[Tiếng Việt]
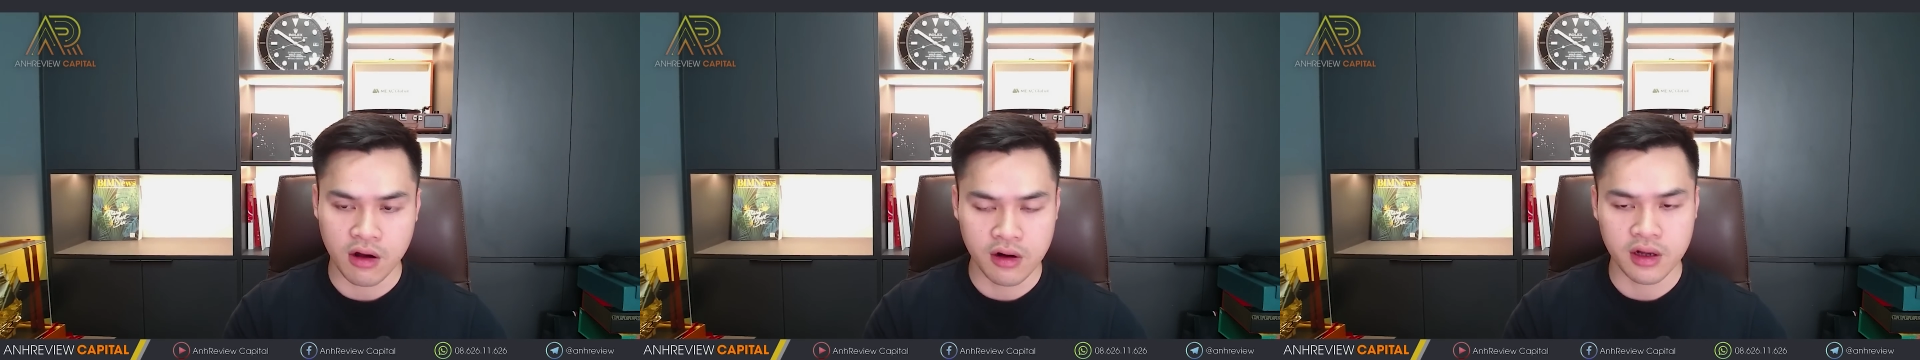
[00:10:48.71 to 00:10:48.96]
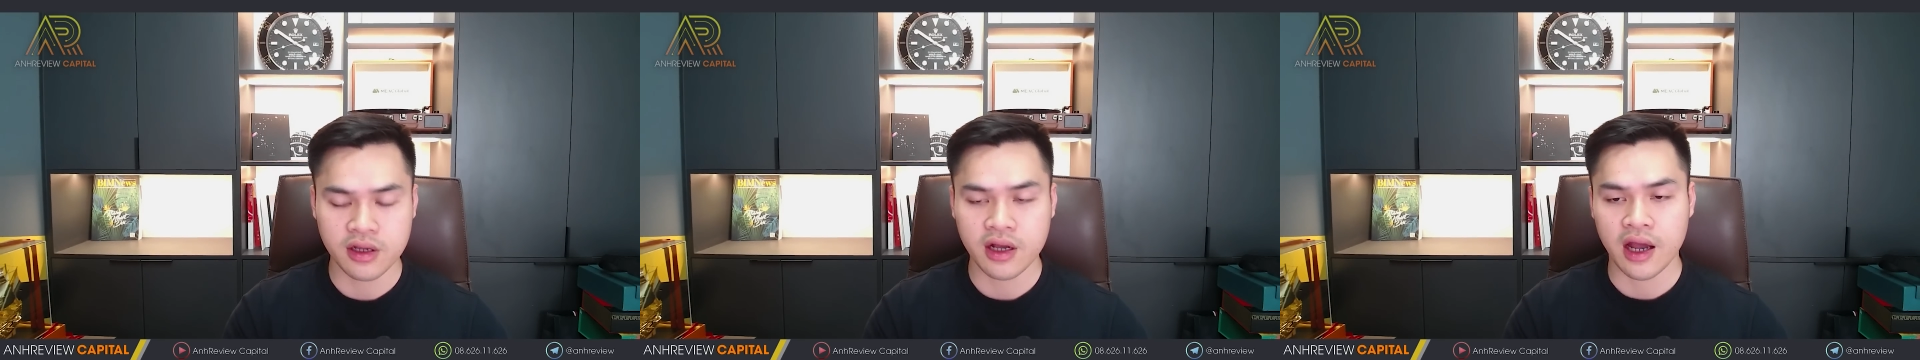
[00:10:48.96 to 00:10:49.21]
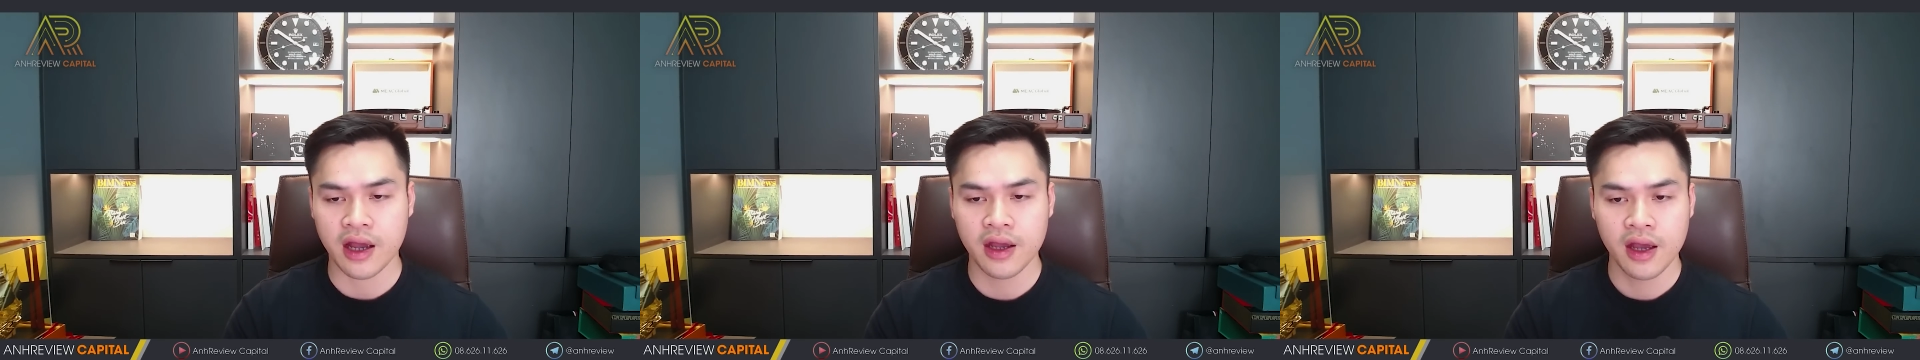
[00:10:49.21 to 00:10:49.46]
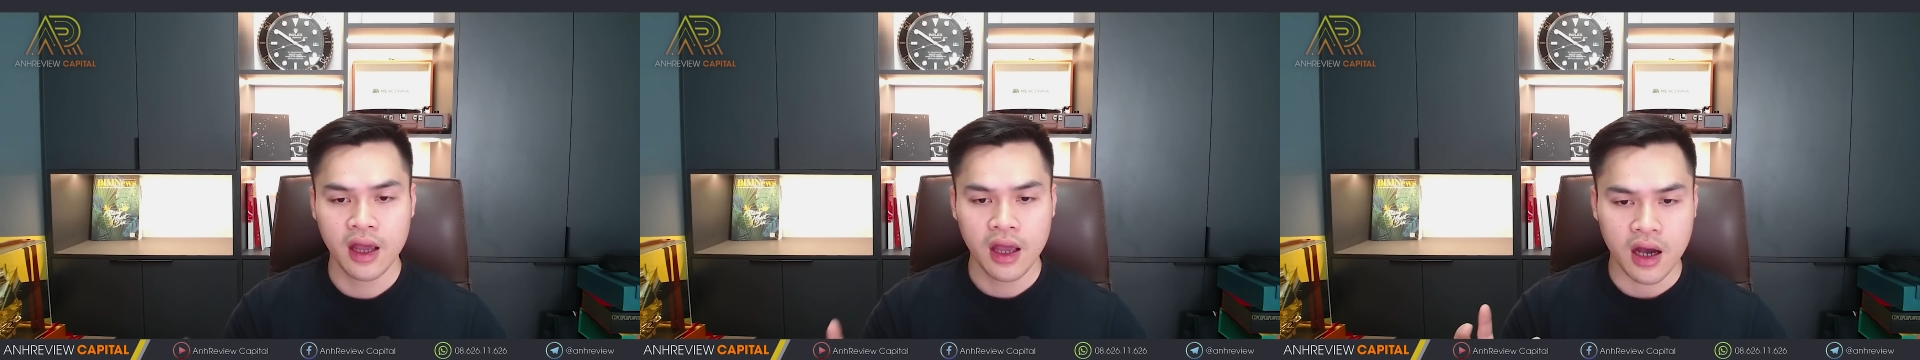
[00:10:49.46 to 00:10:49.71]
có được những
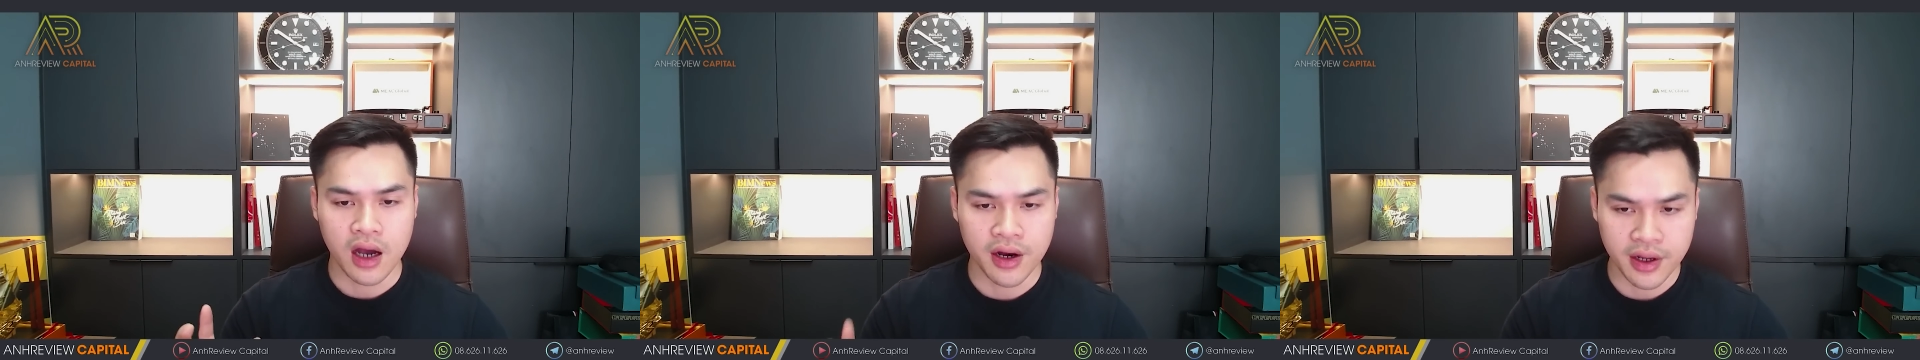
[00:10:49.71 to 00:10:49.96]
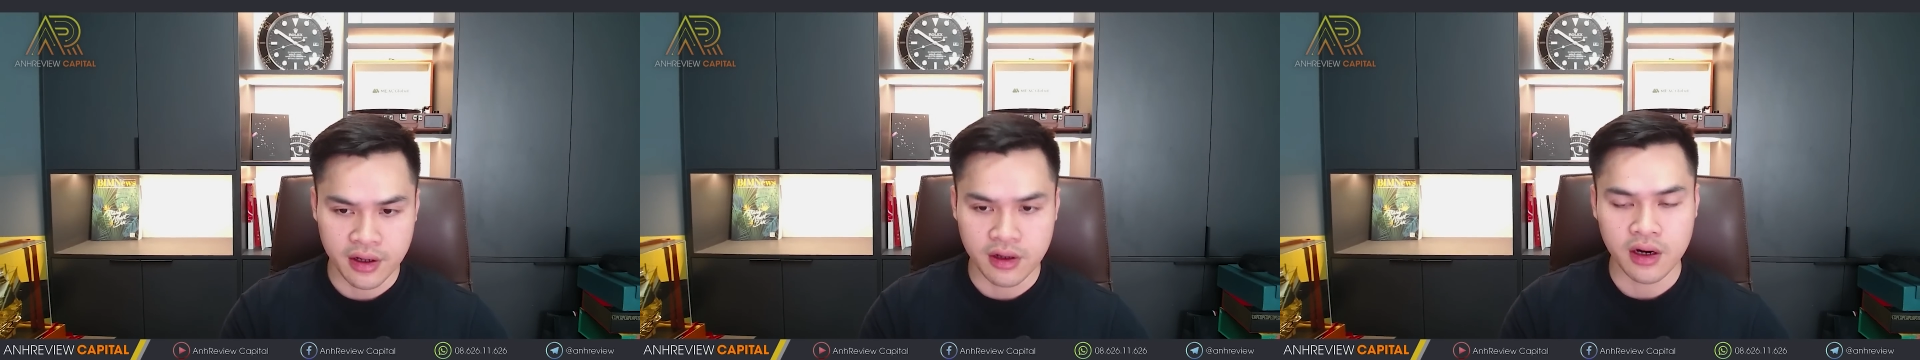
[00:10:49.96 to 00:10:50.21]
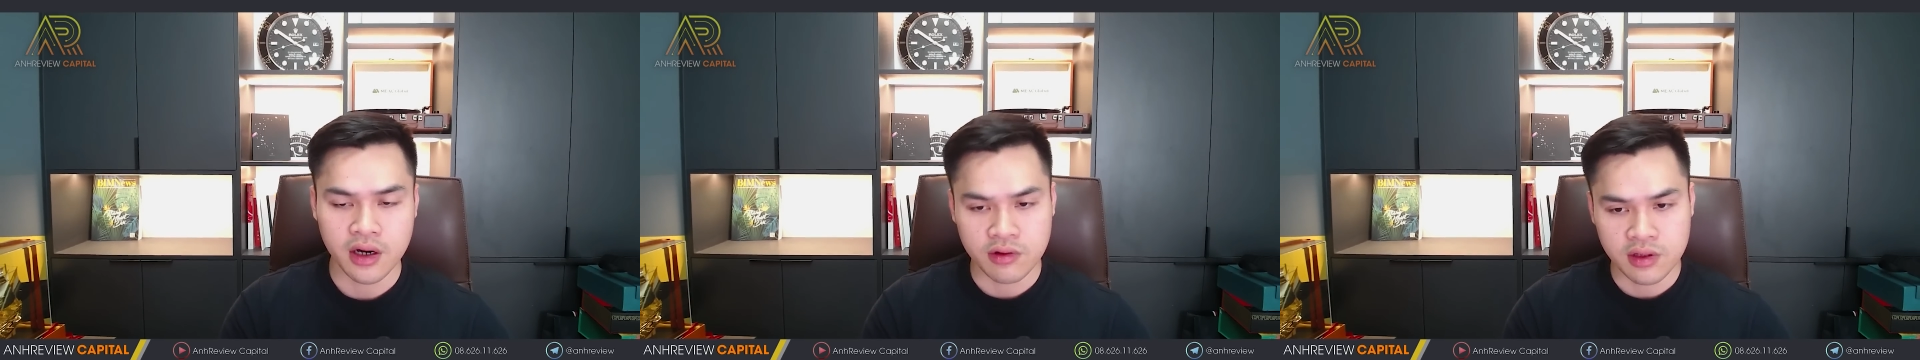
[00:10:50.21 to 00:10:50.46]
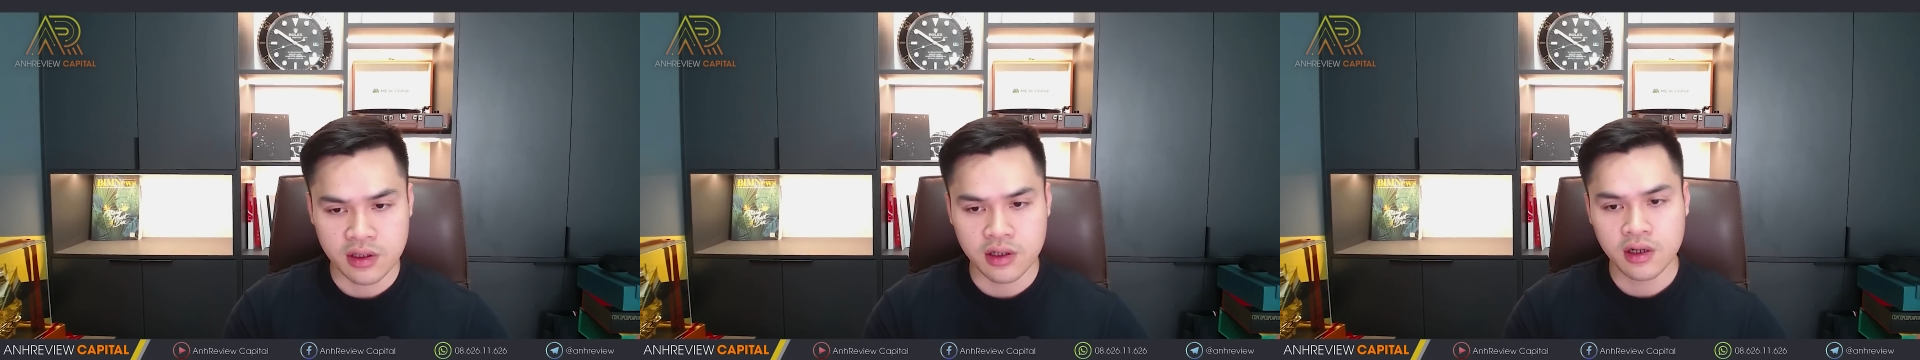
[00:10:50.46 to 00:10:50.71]
cái định hướng
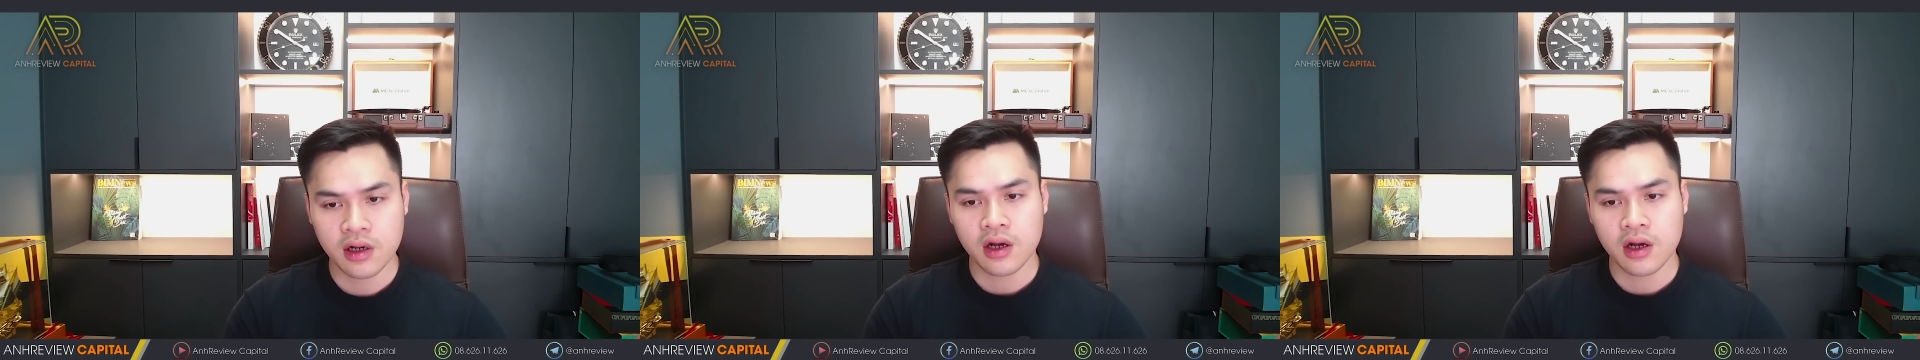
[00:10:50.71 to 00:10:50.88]
đầu tư